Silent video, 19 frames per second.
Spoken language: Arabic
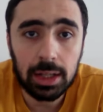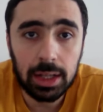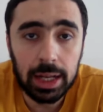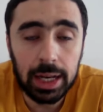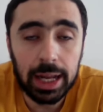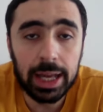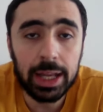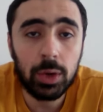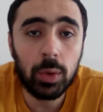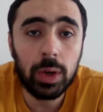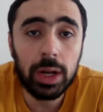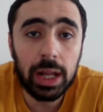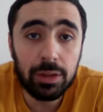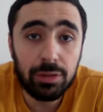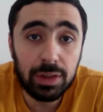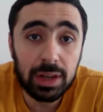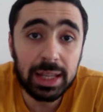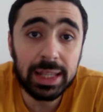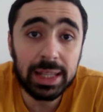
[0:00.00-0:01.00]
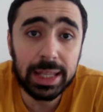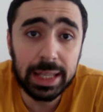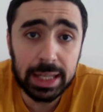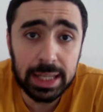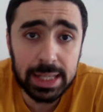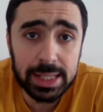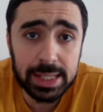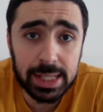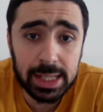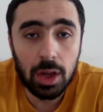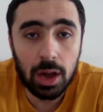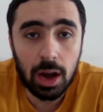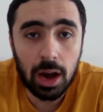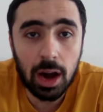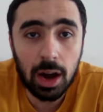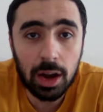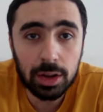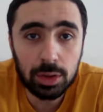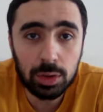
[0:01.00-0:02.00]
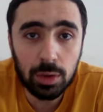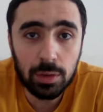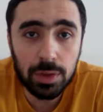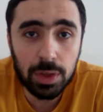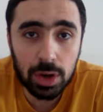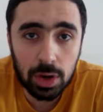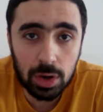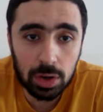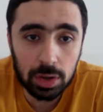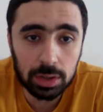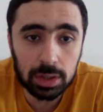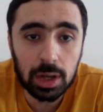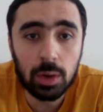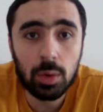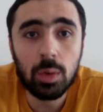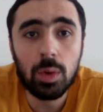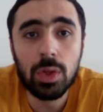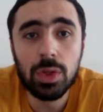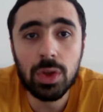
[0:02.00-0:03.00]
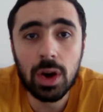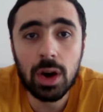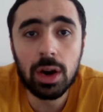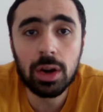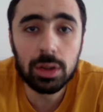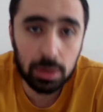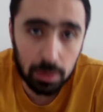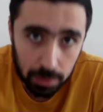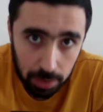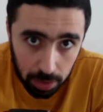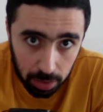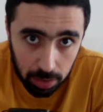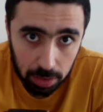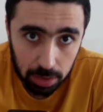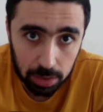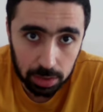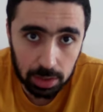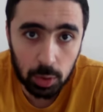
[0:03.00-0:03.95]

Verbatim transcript: اللي عنوانها في الانجليزي هارت اوف ذا كورد او ذا هارت اوف ذا كورد